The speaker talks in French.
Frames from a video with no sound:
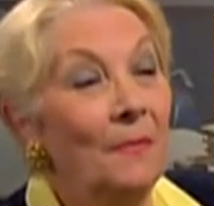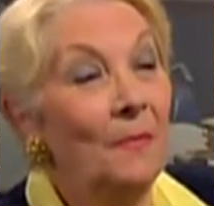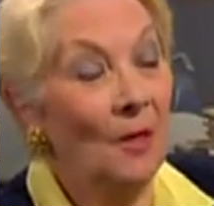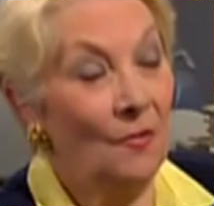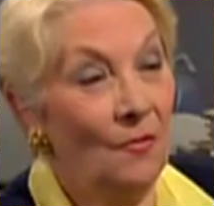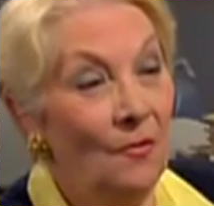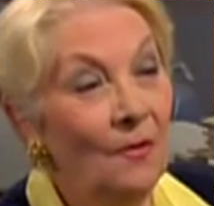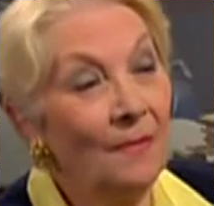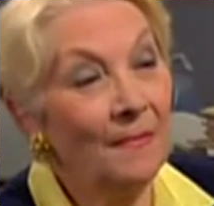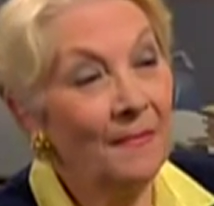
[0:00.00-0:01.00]
bien
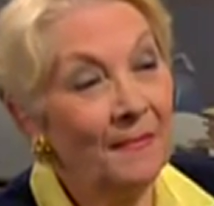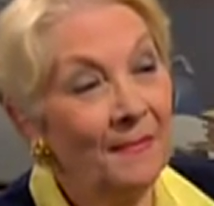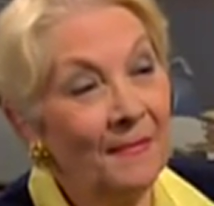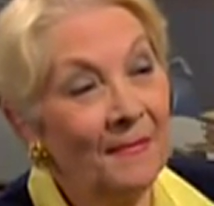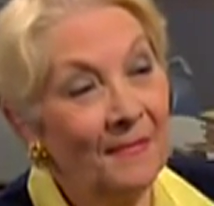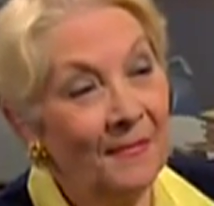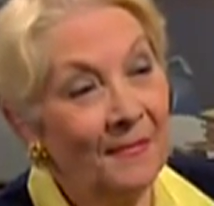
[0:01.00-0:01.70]
sûr. Est-ce